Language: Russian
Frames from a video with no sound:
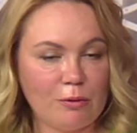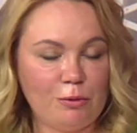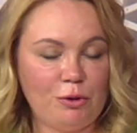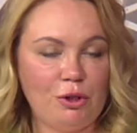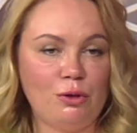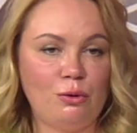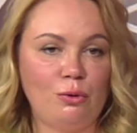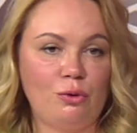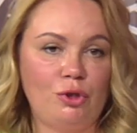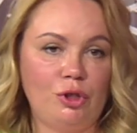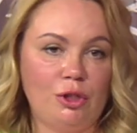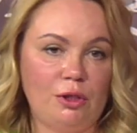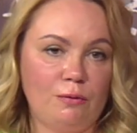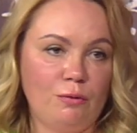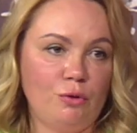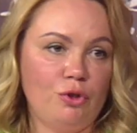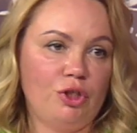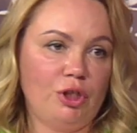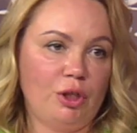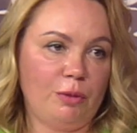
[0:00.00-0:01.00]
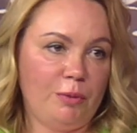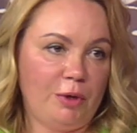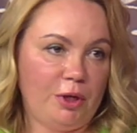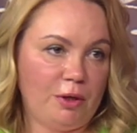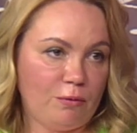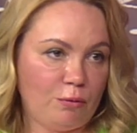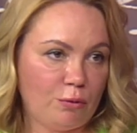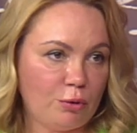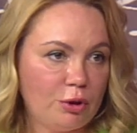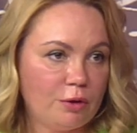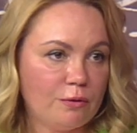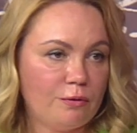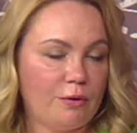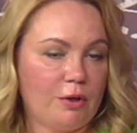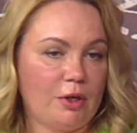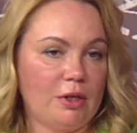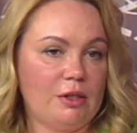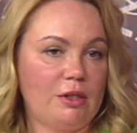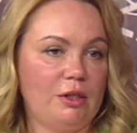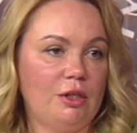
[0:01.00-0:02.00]
вообще существующих переводов
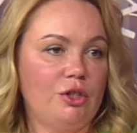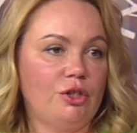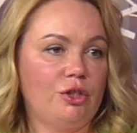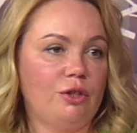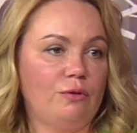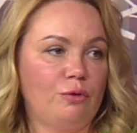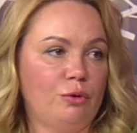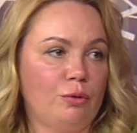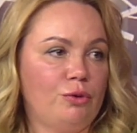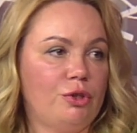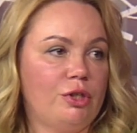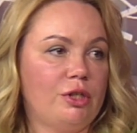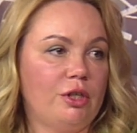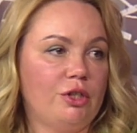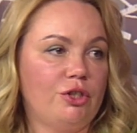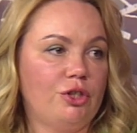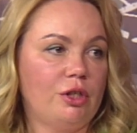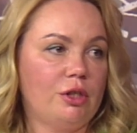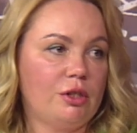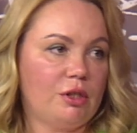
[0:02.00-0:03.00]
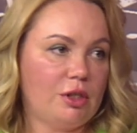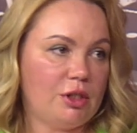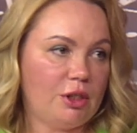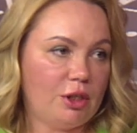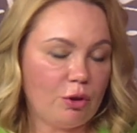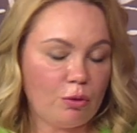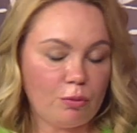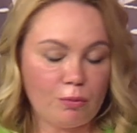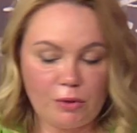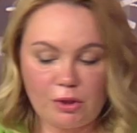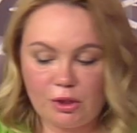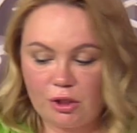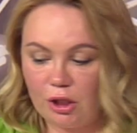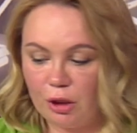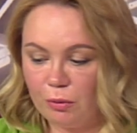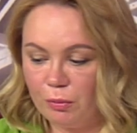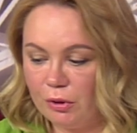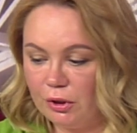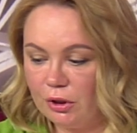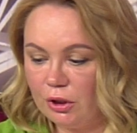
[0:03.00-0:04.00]
различных, в том числе через систему
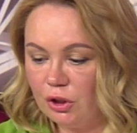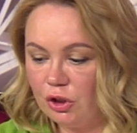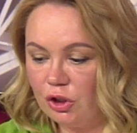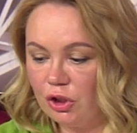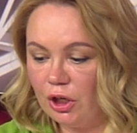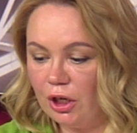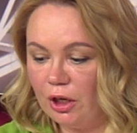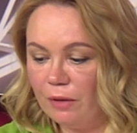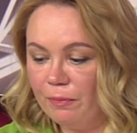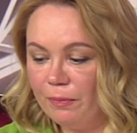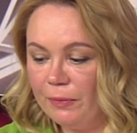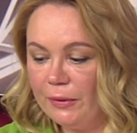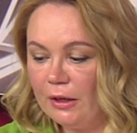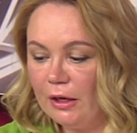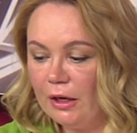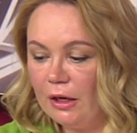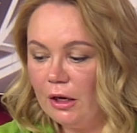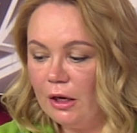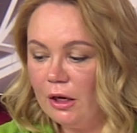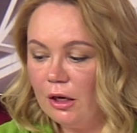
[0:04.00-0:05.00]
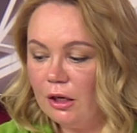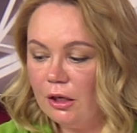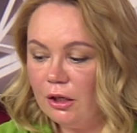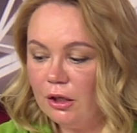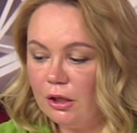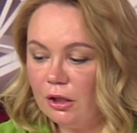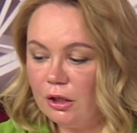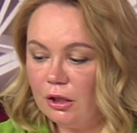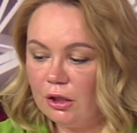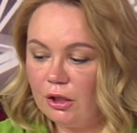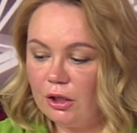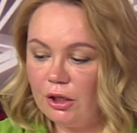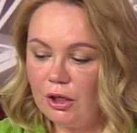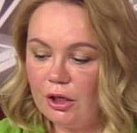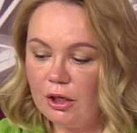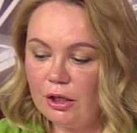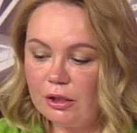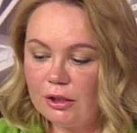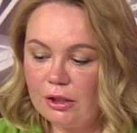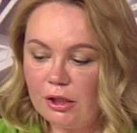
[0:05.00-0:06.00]
быстрых платежей. И, э,
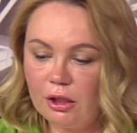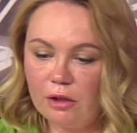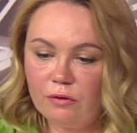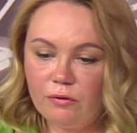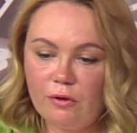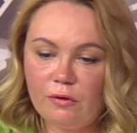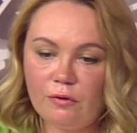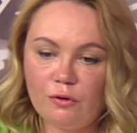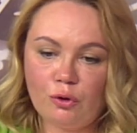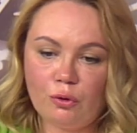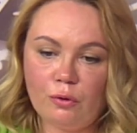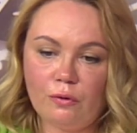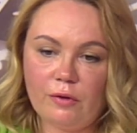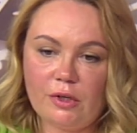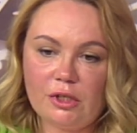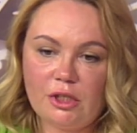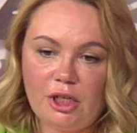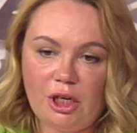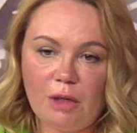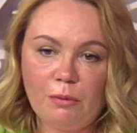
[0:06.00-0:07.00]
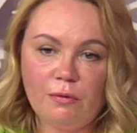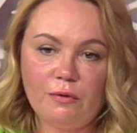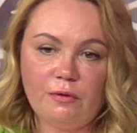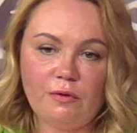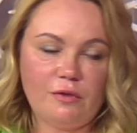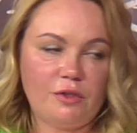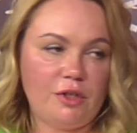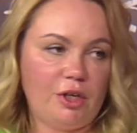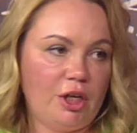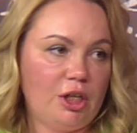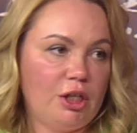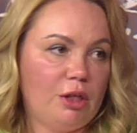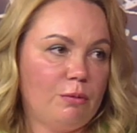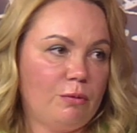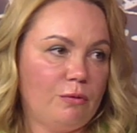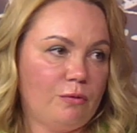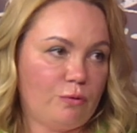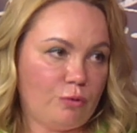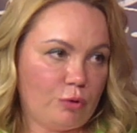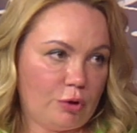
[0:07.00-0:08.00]
и сделал вывод, что востребована в
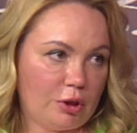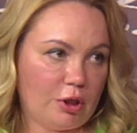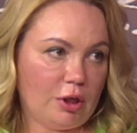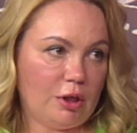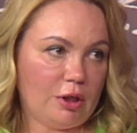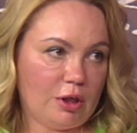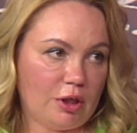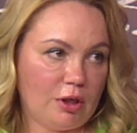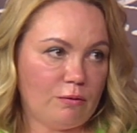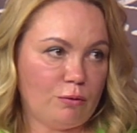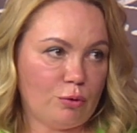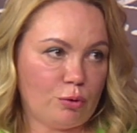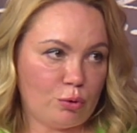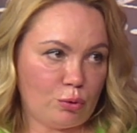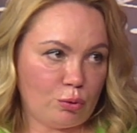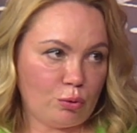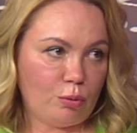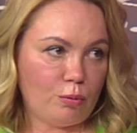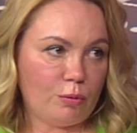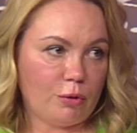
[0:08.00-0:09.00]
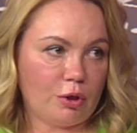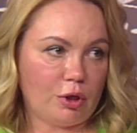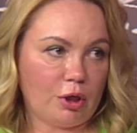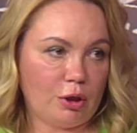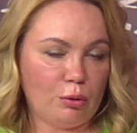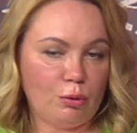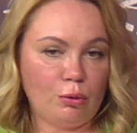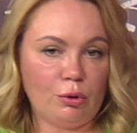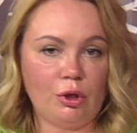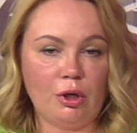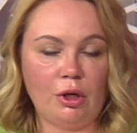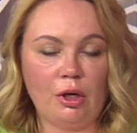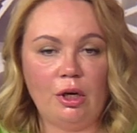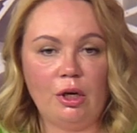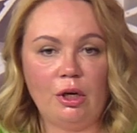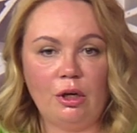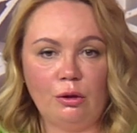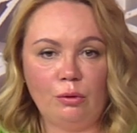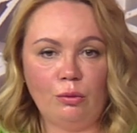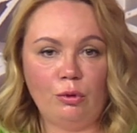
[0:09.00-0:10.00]
среднем вот такая вот сумма, которая
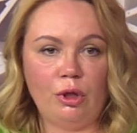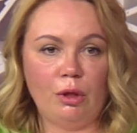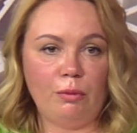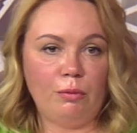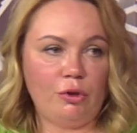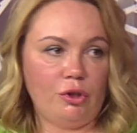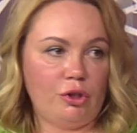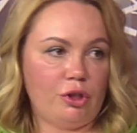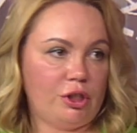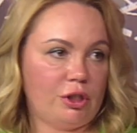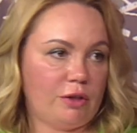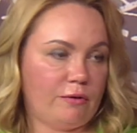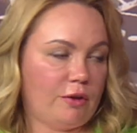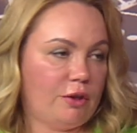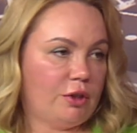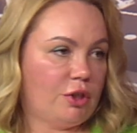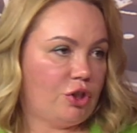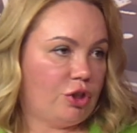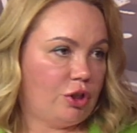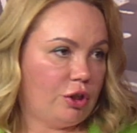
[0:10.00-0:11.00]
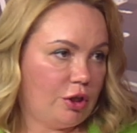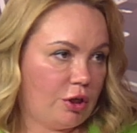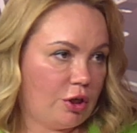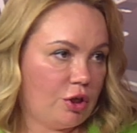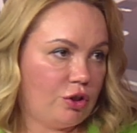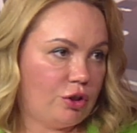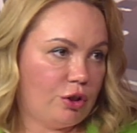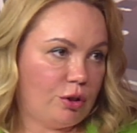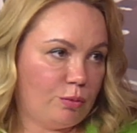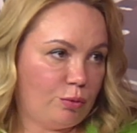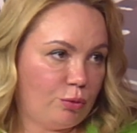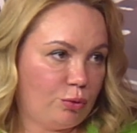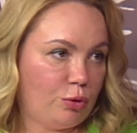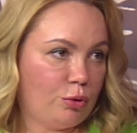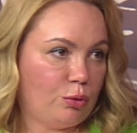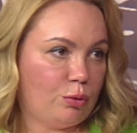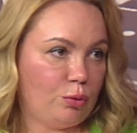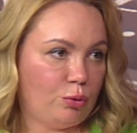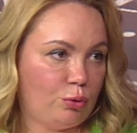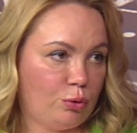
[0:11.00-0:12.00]
ну, для большинства наших граждан
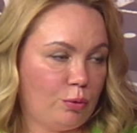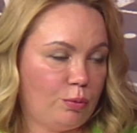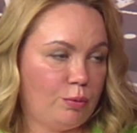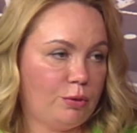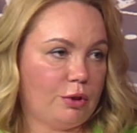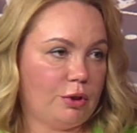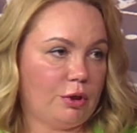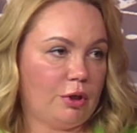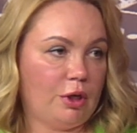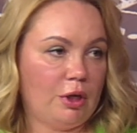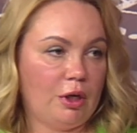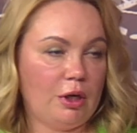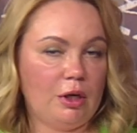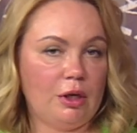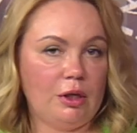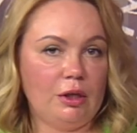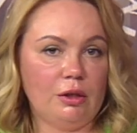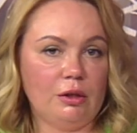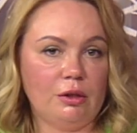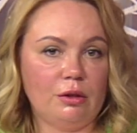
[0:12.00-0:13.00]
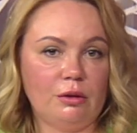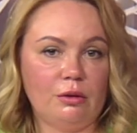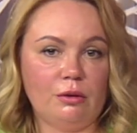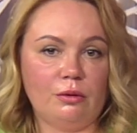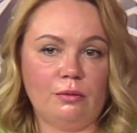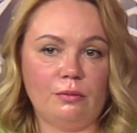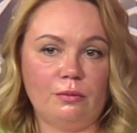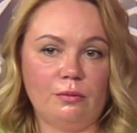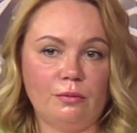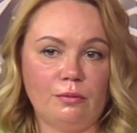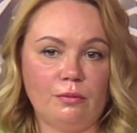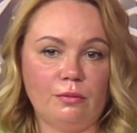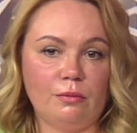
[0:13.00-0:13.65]
будет удобна э,